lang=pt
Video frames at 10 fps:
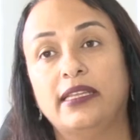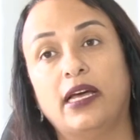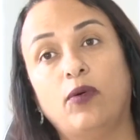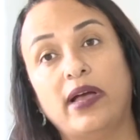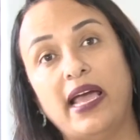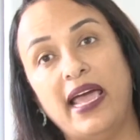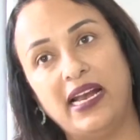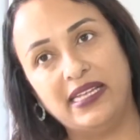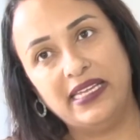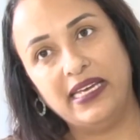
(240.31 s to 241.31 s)
Então,
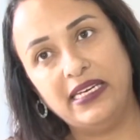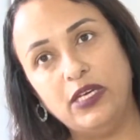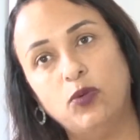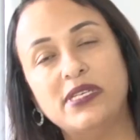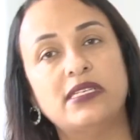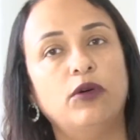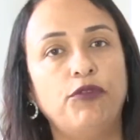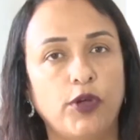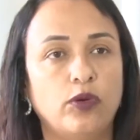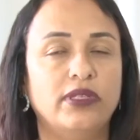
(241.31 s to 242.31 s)
ela aderiu, mas não
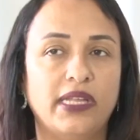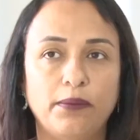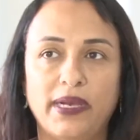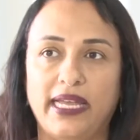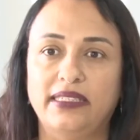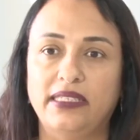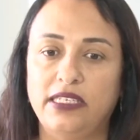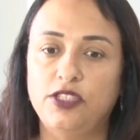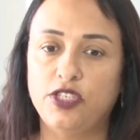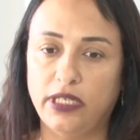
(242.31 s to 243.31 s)
foi contemplada
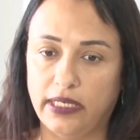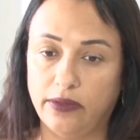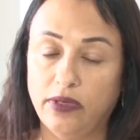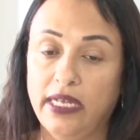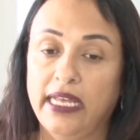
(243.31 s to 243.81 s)
neste ano.